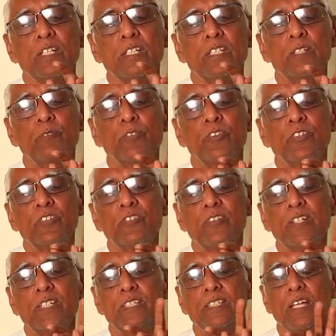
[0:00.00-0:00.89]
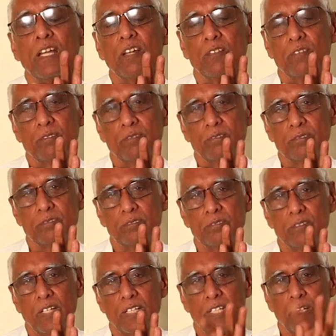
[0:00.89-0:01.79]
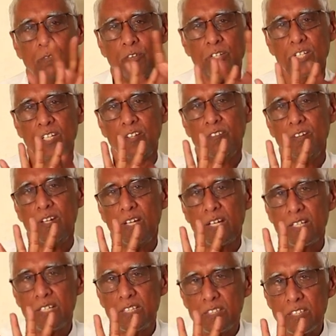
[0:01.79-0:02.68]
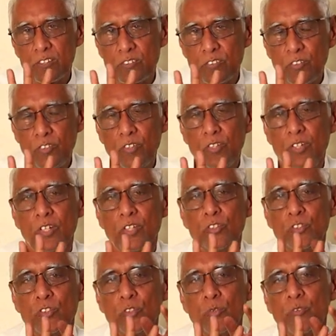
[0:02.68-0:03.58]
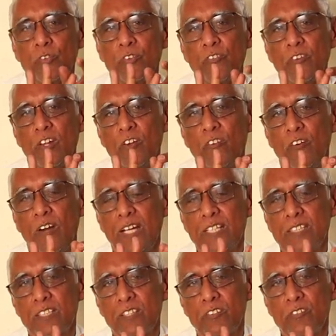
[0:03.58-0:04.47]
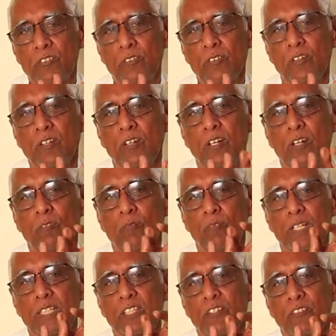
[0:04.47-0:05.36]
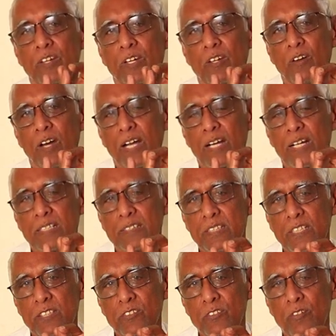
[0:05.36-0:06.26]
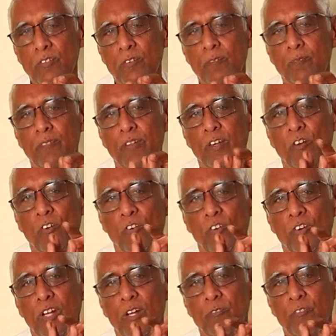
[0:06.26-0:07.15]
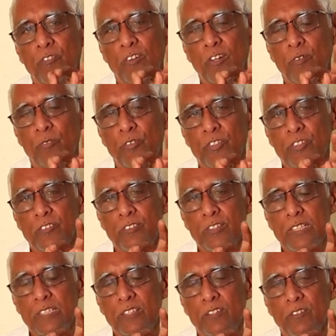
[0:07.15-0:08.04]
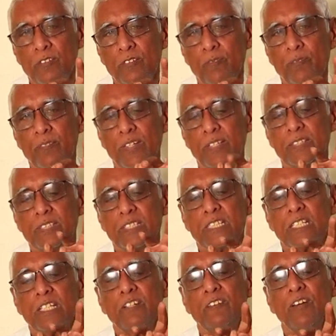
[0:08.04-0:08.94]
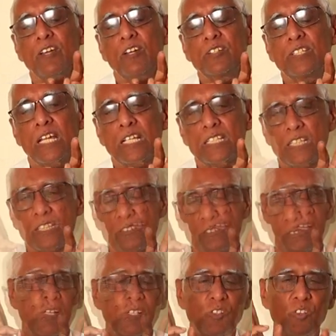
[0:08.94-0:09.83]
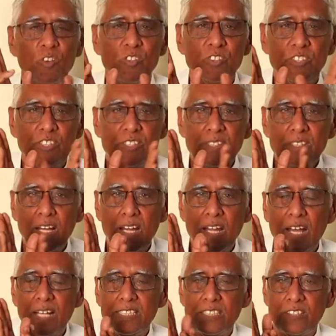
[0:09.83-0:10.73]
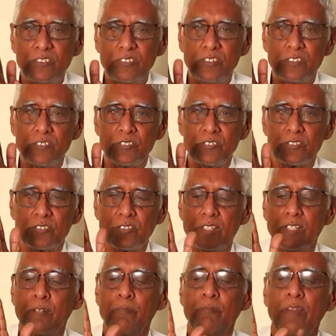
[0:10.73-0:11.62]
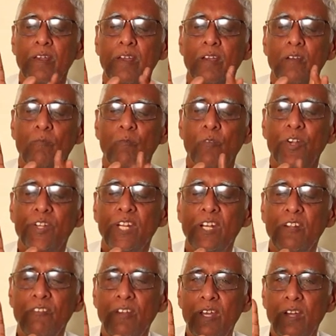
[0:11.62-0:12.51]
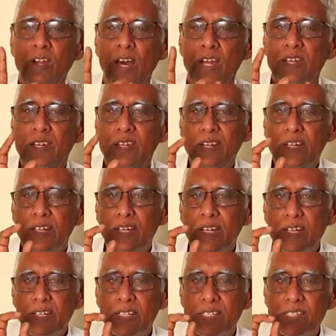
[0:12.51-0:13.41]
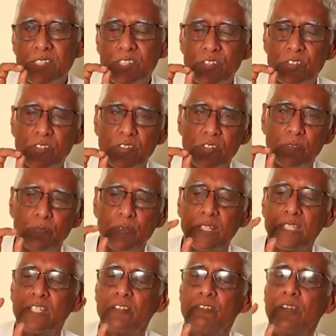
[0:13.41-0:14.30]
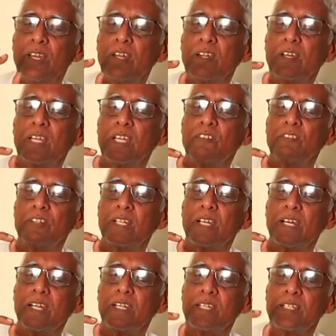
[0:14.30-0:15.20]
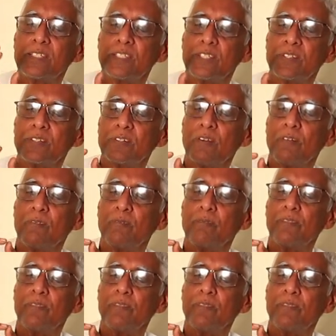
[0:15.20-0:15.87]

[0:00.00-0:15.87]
ఇది పృథ్వీ ఇది జలం అంటే వేలు అగ్నితత్వం చూపుడు వేలు వాయుతత్వం మధ్య వేలు ఆకాశతత్వం ఉంగరపు వేలు పృథ్వీతత్వం చిటికిన వేలు జలతత్వం ఇందులో చిన్న లాజిక్ ఉంది చూసుకోండి బొటన వేలు అన్నిటికీ టచ్ చేస్తుంది ప్రతి వేలుకి ఈ విధంగా టచ్ చేస్తాం